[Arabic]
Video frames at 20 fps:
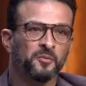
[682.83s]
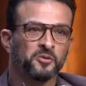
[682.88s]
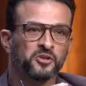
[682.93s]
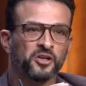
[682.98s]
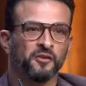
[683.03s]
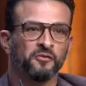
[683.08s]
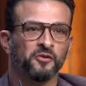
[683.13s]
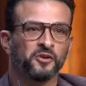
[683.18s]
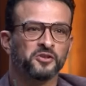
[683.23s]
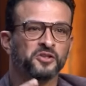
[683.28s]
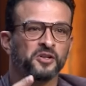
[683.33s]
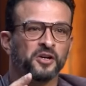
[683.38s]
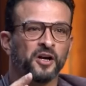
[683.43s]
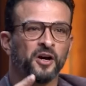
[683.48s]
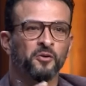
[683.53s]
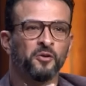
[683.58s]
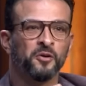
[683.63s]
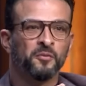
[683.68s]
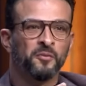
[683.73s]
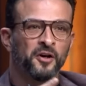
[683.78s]
هفاصل
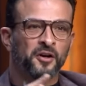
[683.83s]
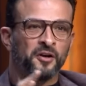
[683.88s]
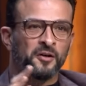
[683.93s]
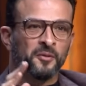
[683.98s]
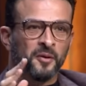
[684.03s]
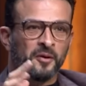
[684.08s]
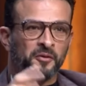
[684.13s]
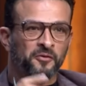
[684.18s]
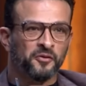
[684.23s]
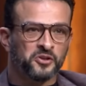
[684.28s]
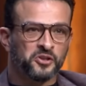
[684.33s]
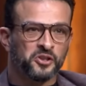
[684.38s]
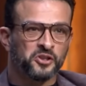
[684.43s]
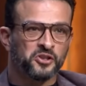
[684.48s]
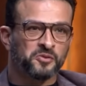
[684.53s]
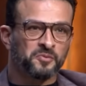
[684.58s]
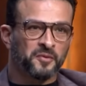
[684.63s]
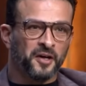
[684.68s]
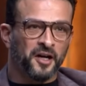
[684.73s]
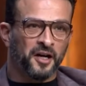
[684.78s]
اول مره ما بفاصلش
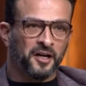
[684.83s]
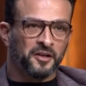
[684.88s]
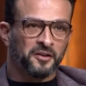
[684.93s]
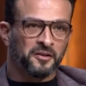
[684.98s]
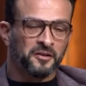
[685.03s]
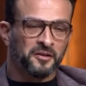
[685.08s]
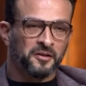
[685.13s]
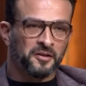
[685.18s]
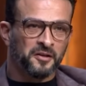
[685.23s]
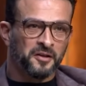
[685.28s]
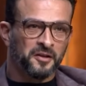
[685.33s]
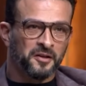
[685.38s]
مع حد في اي